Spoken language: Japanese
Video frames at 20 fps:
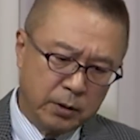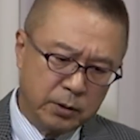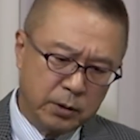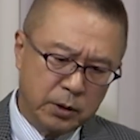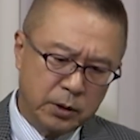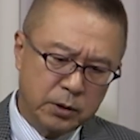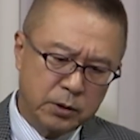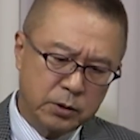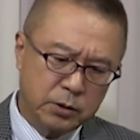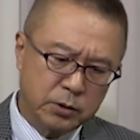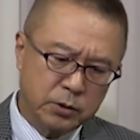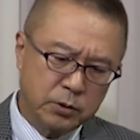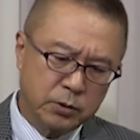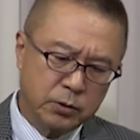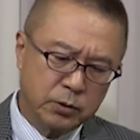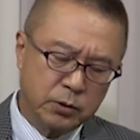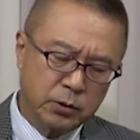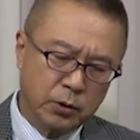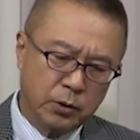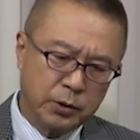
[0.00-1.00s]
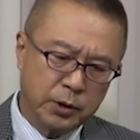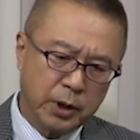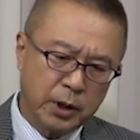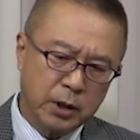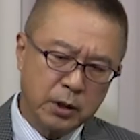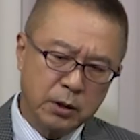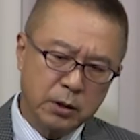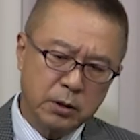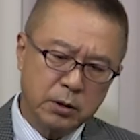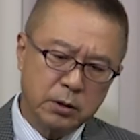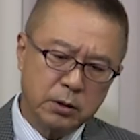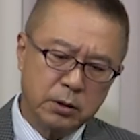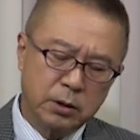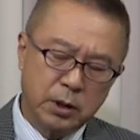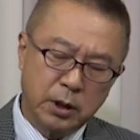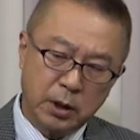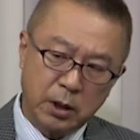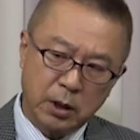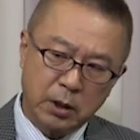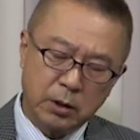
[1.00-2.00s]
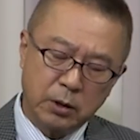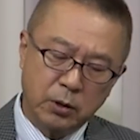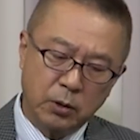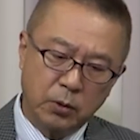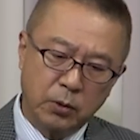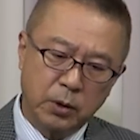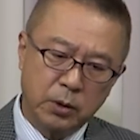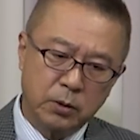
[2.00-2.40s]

24年で共